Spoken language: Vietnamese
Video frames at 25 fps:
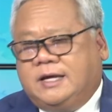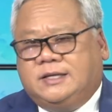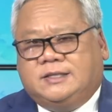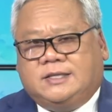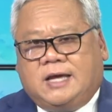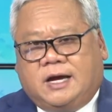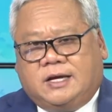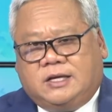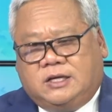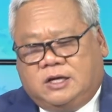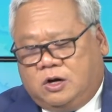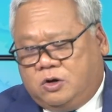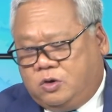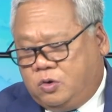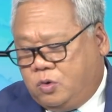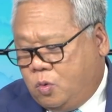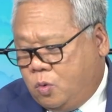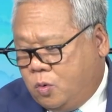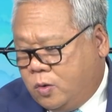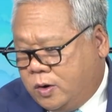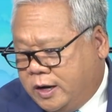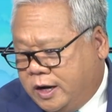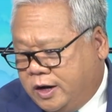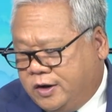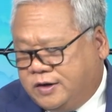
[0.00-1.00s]
xác nhận
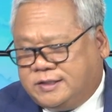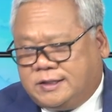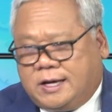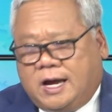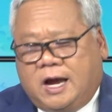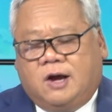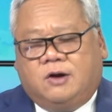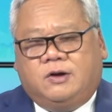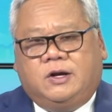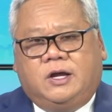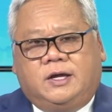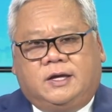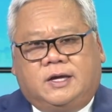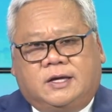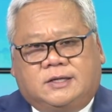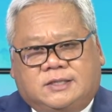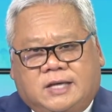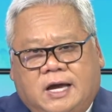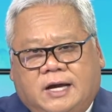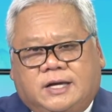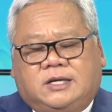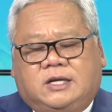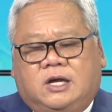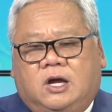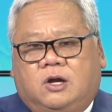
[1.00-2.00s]
của Harris County, cái
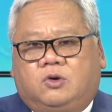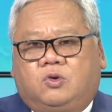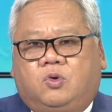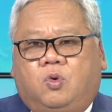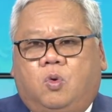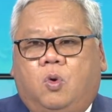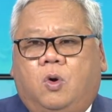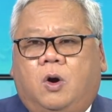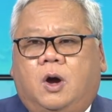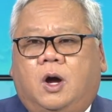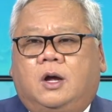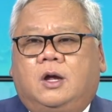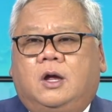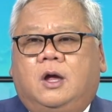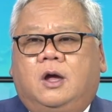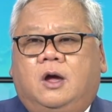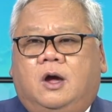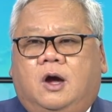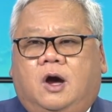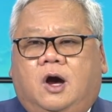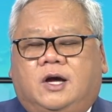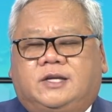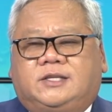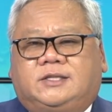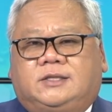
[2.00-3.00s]
xác nhận của
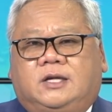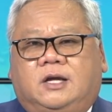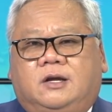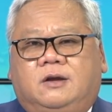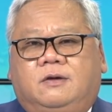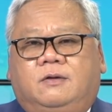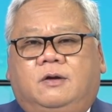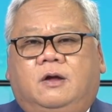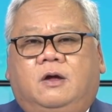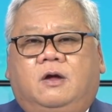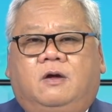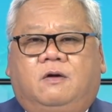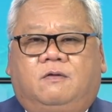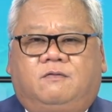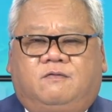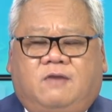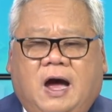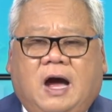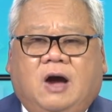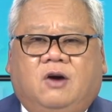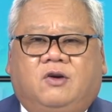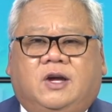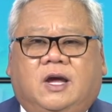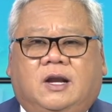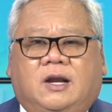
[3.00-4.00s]
Austin
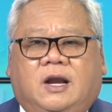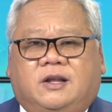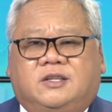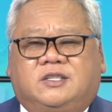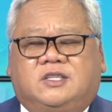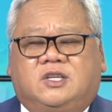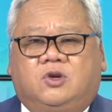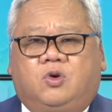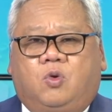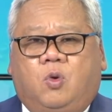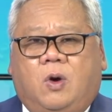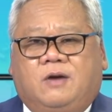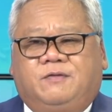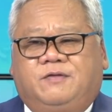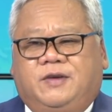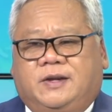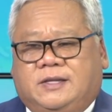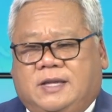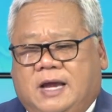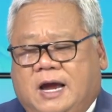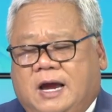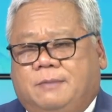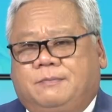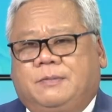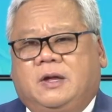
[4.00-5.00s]
vào cái lãnh sự quán
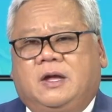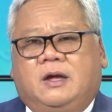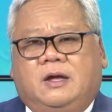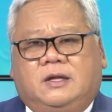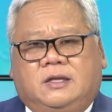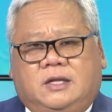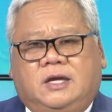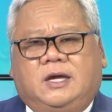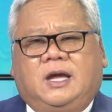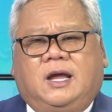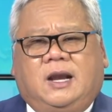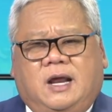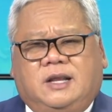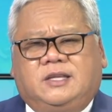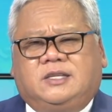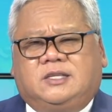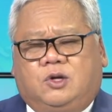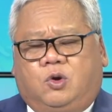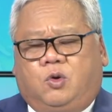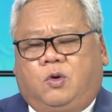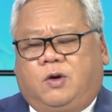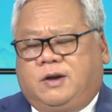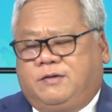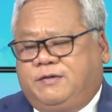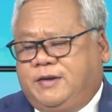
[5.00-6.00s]
Việt Nam. Thì cái lãnh
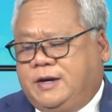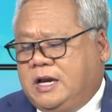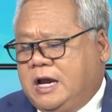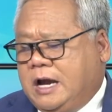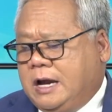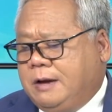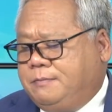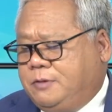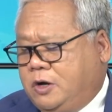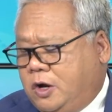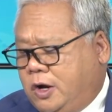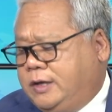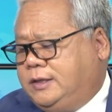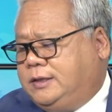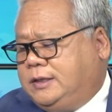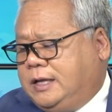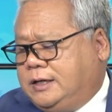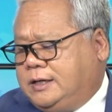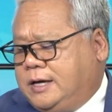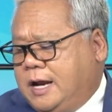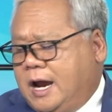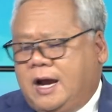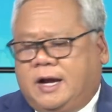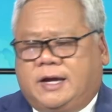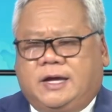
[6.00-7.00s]
sự quán Việt Nam nói
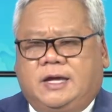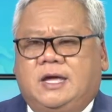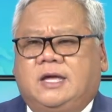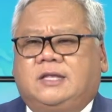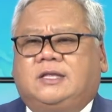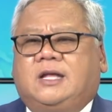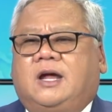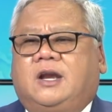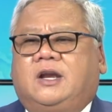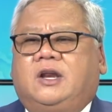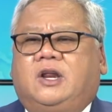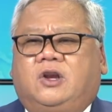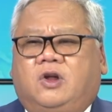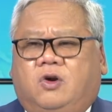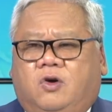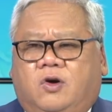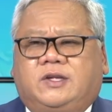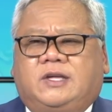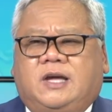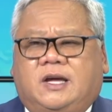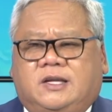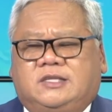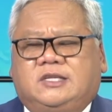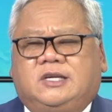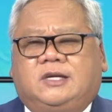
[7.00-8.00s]
tất cả cái giấy tờ này nó có
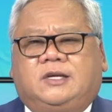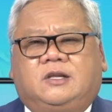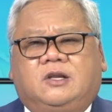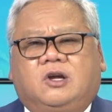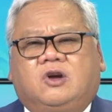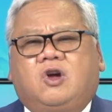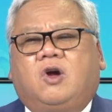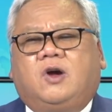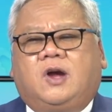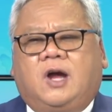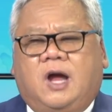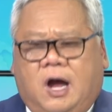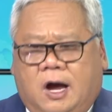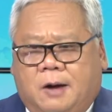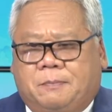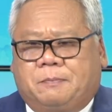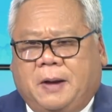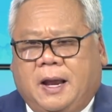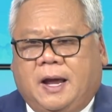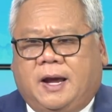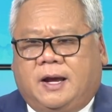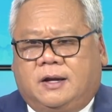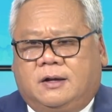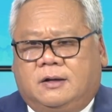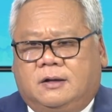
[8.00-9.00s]
giá trị, nó có cái
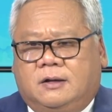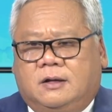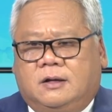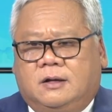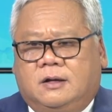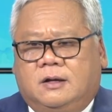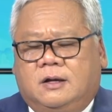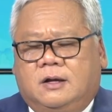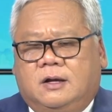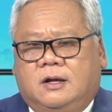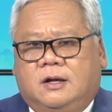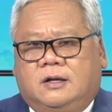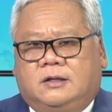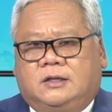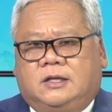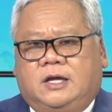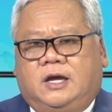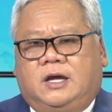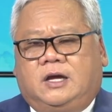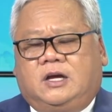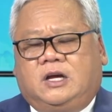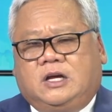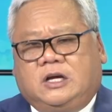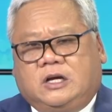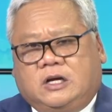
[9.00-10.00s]
hợp lệ.
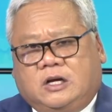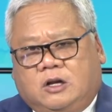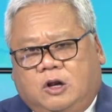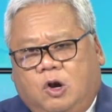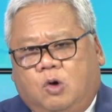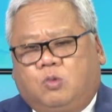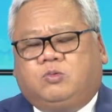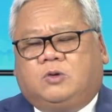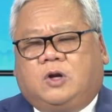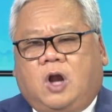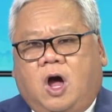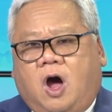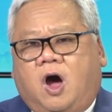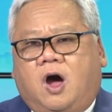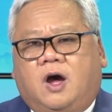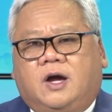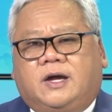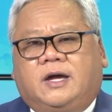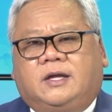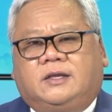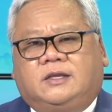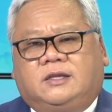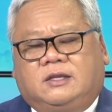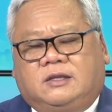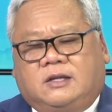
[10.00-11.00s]
Thì lúc đó
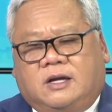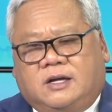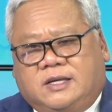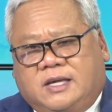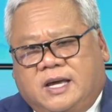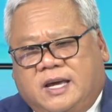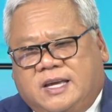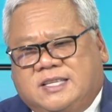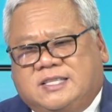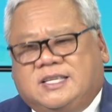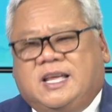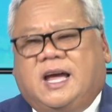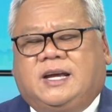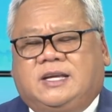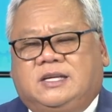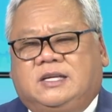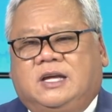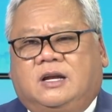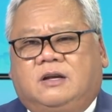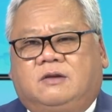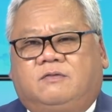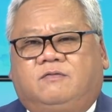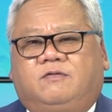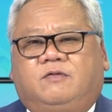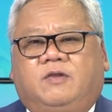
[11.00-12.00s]
cái tờ giấy xác
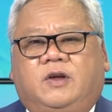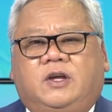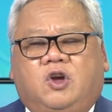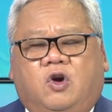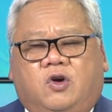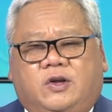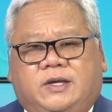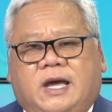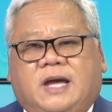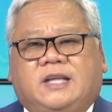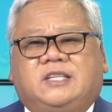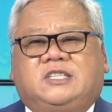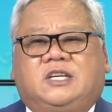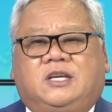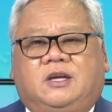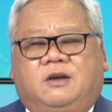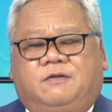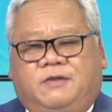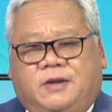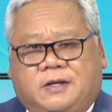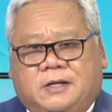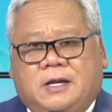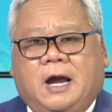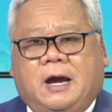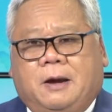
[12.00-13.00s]
nhận với có giá trị
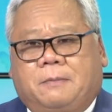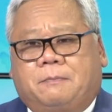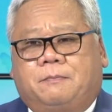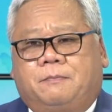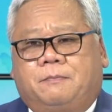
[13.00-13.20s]
ở Việt Nam